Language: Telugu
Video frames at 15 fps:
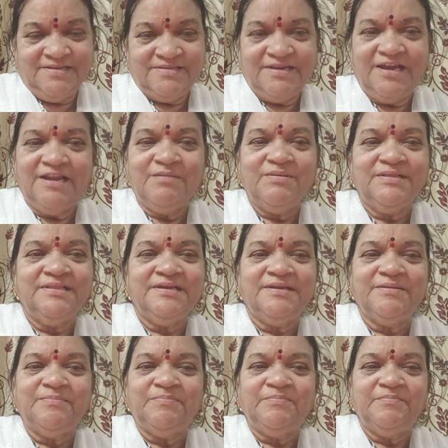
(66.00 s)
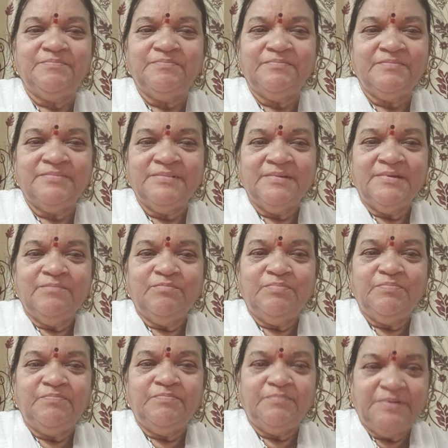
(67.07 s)
చాలామందికి
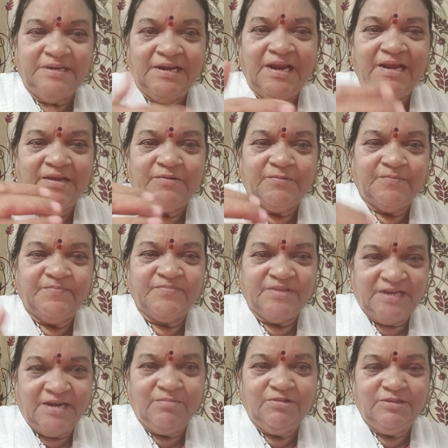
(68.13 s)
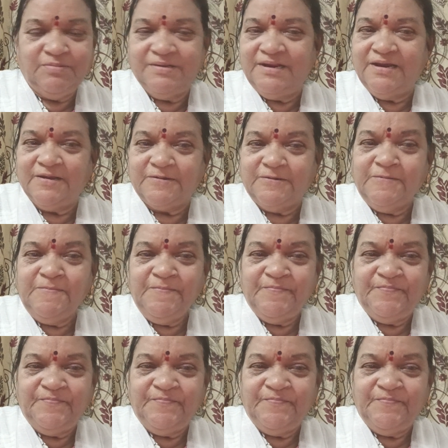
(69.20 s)
పిల్లలకు చాలామంది పిల్లలకు